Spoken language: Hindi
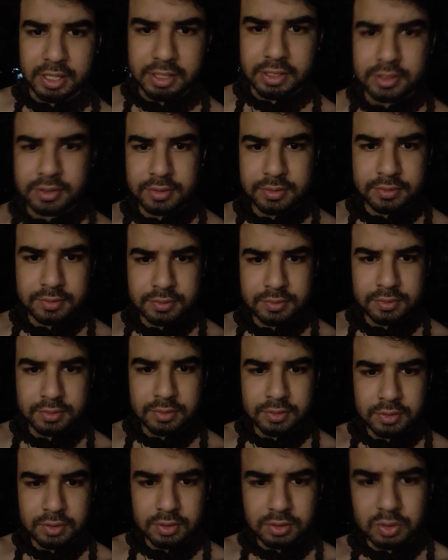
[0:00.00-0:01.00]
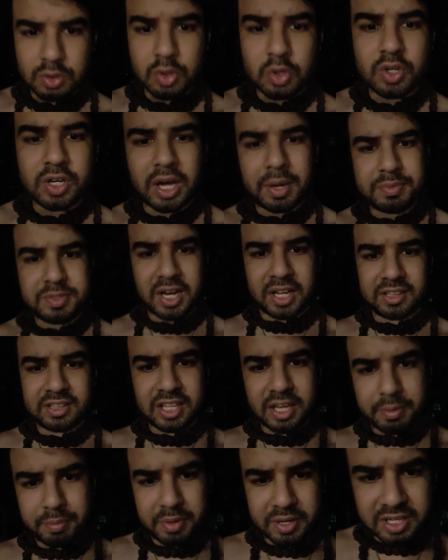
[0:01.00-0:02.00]
है गुरुंड आप
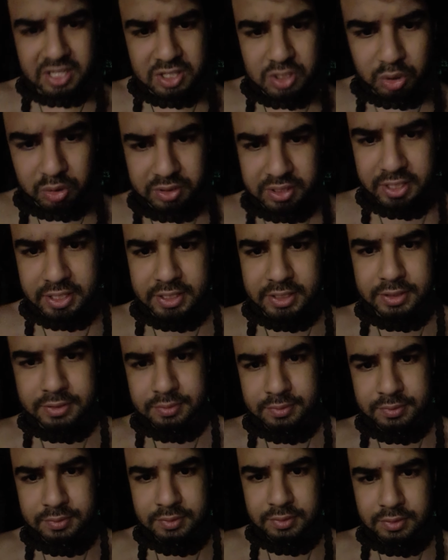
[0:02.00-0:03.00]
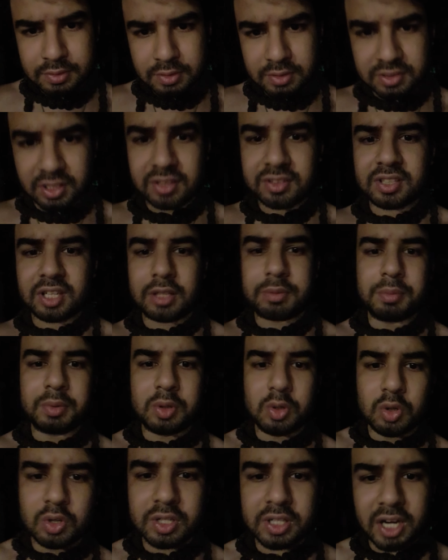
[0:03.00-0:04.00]
जानते हैं ब्रिटिश होते हैं संस्कृत में
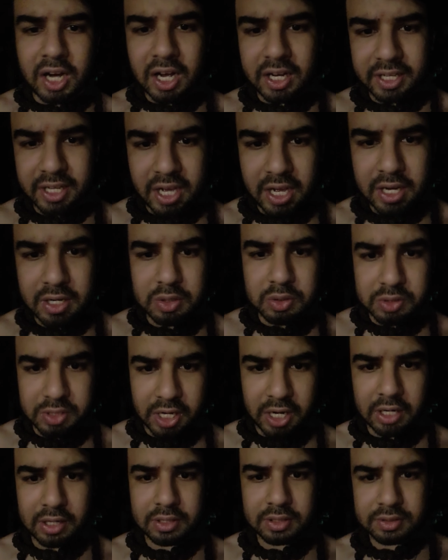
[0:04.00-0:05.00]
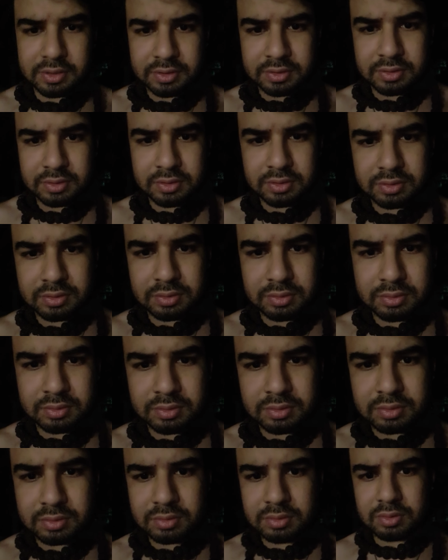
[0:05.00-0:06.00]
गुरुंड कहा गया है गुंडा
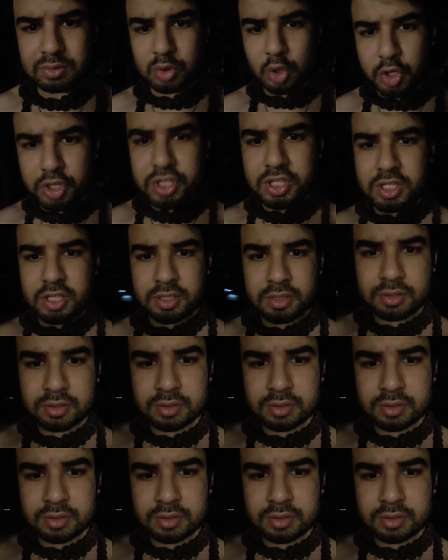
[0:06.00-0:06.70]
दुष्ट